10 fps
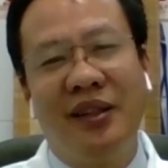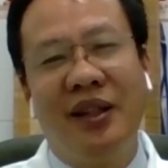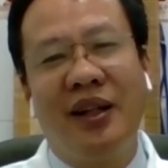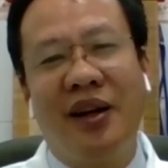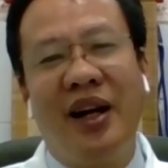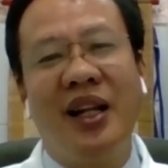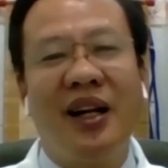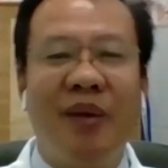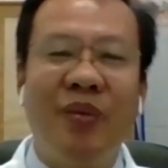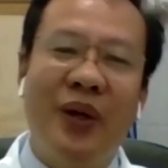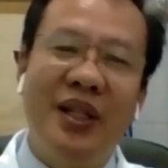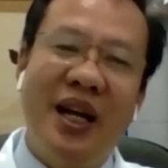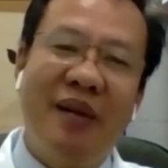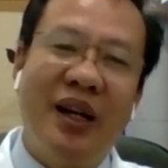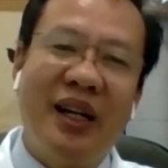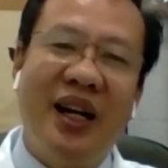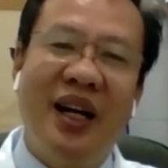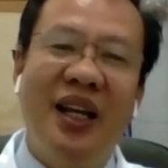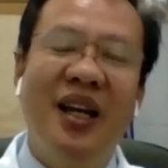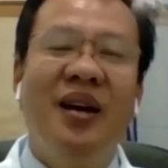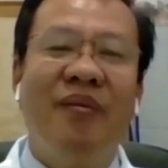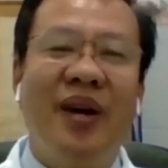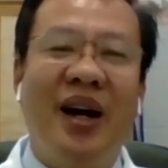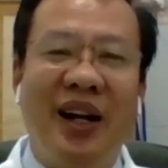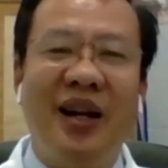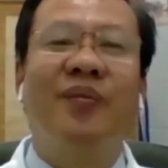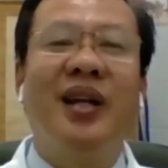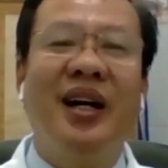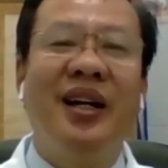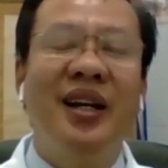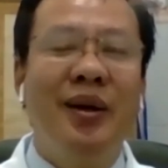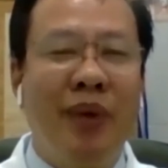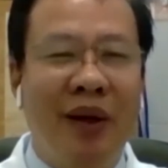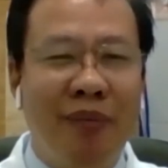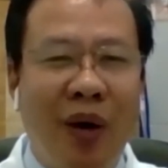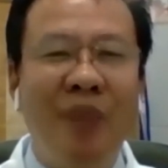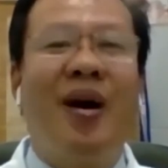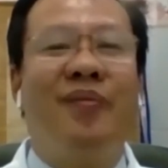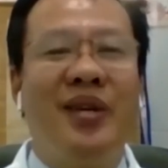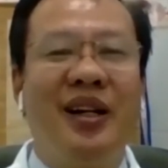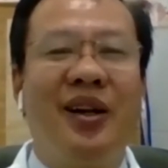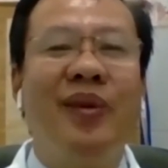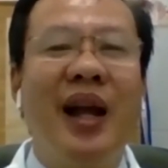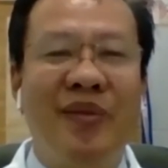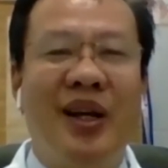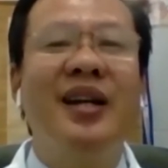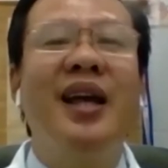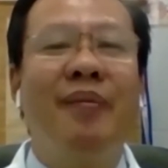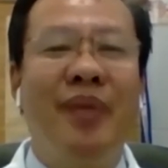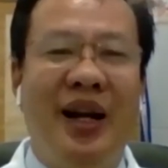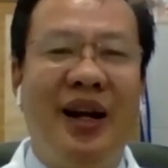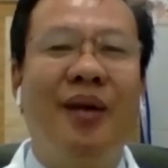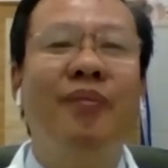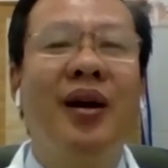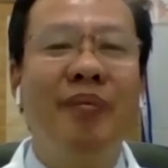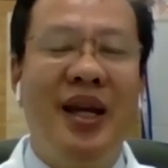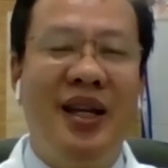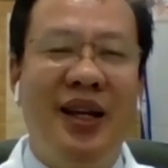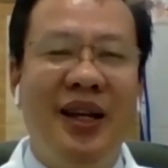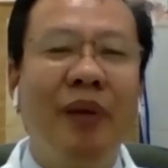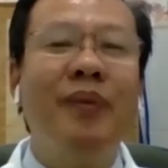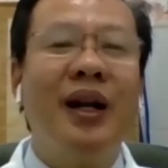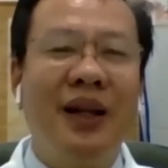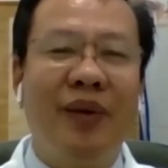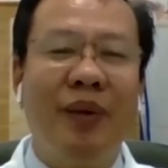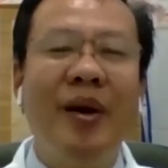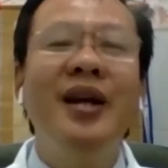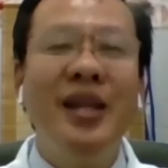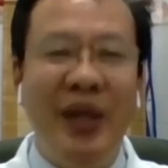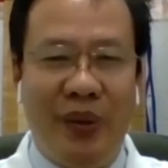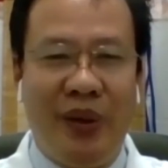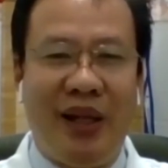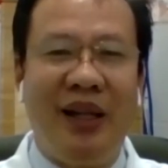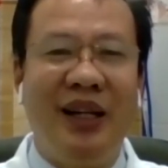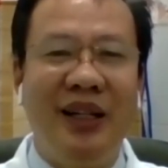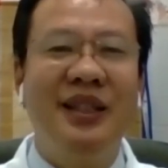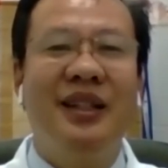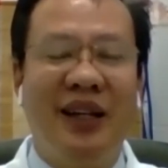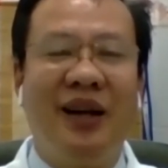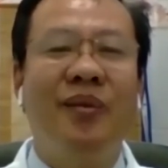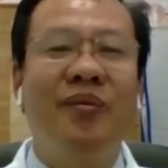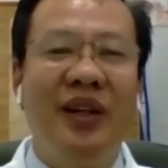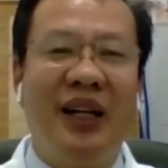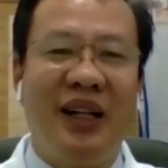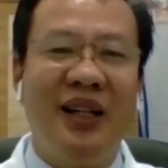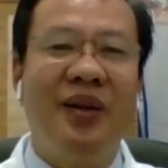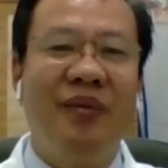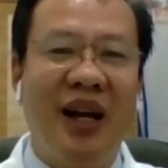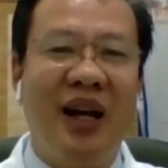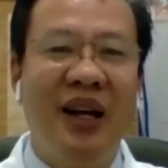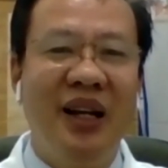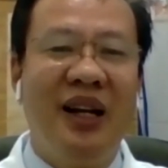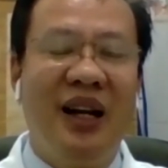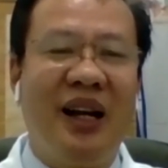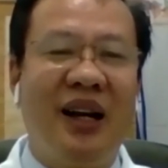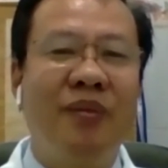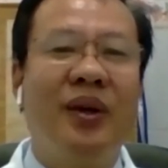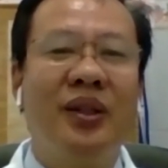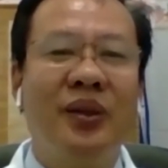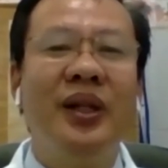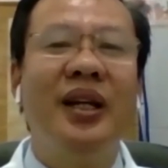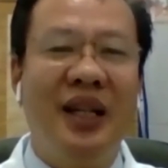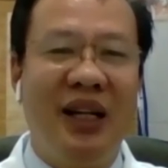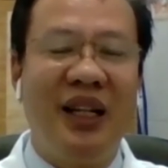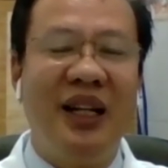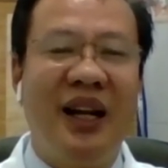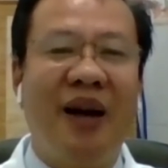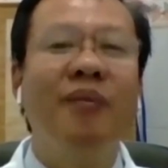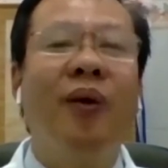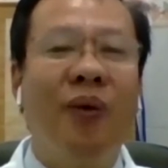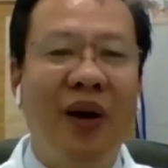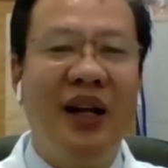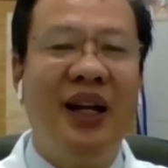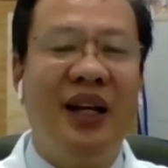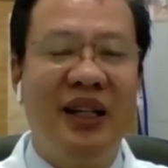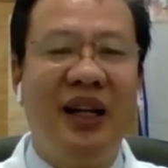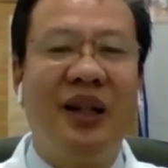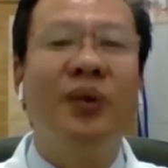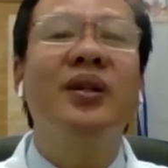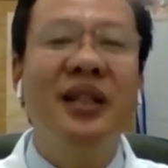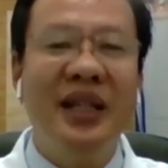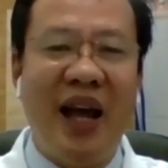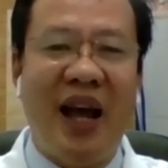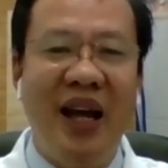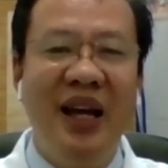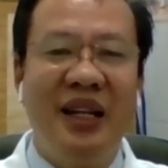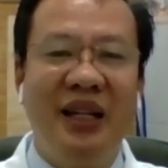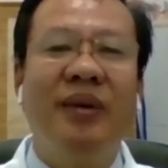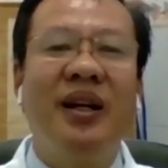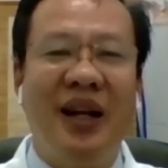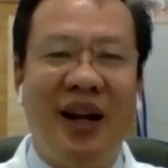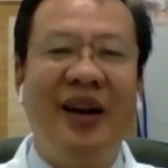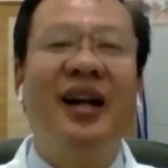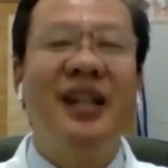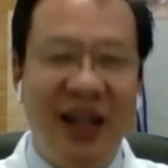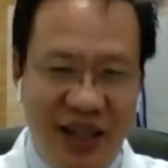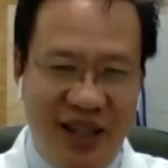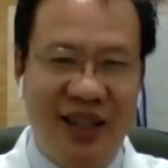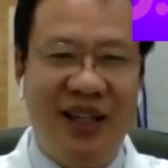ờ, khỏi tác động của ánh sáng mặt trời mà nó đồng thời mình bôi mỏng nó nó cũng làm cho cái da mình nó không có bị bức bách không có bí nhiều thành thử nó cũng vừa tác dụng là là không có xuất hiện những cái tình trạng mụn hay là những cái tổn thương da như mình đã nói ở trên